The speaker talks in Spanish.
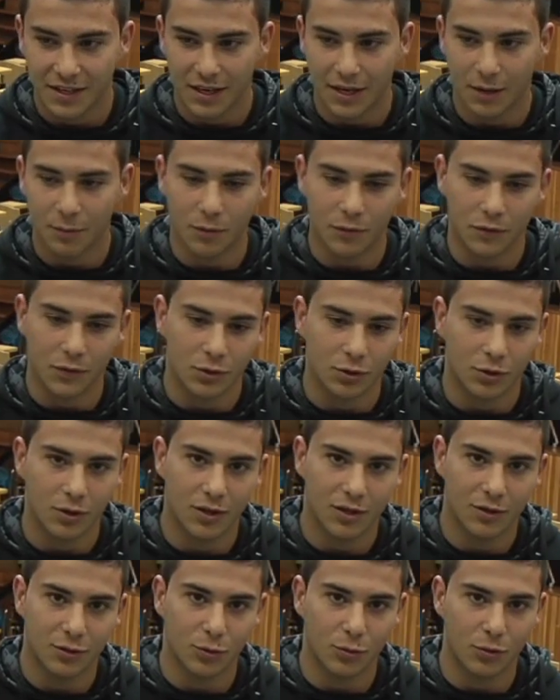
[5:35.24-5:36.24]
la
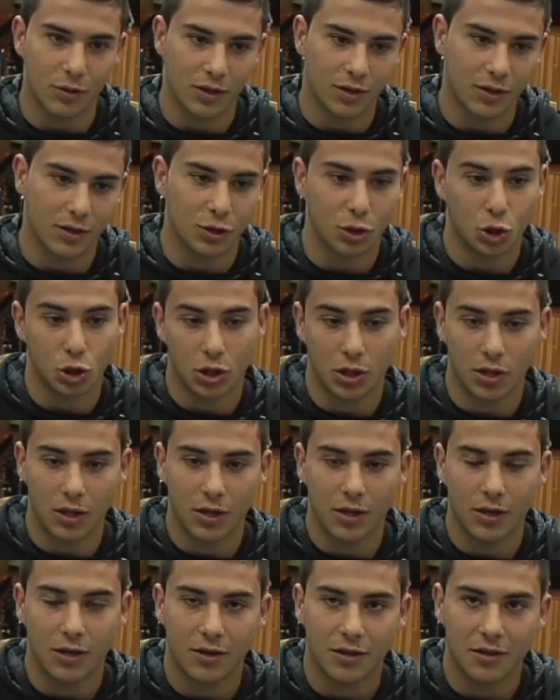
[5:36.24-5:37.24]
profesora tuvo la ingeniosa
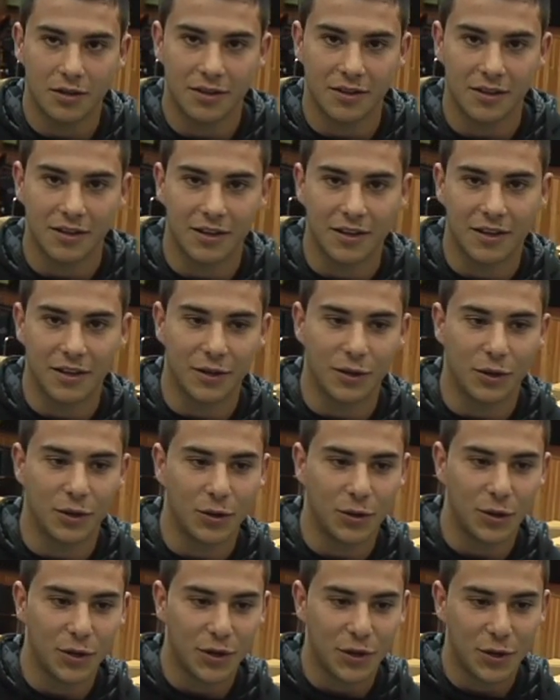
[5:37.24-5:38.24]
idea de
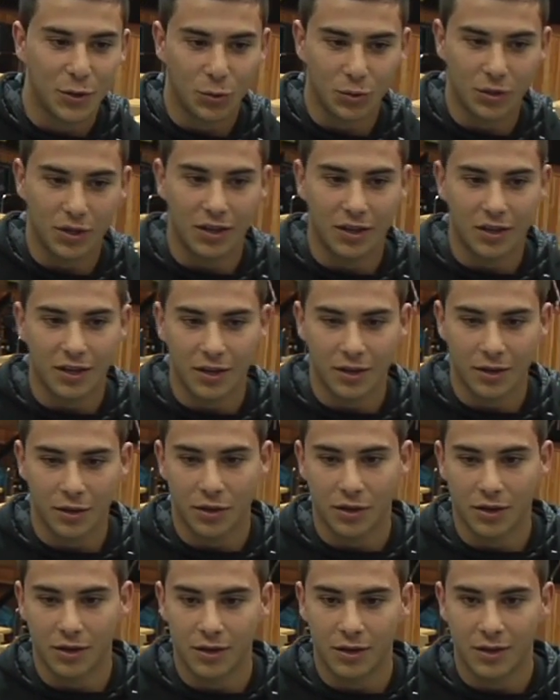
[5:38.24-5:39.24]
utilizar
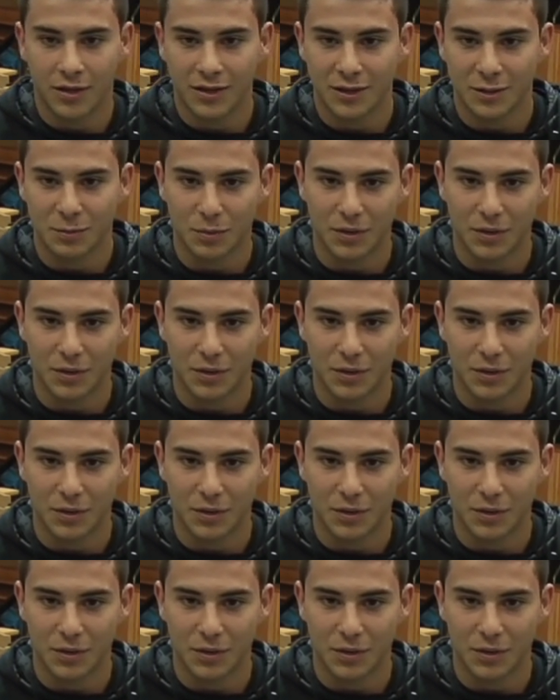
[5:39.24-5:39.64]
cenizas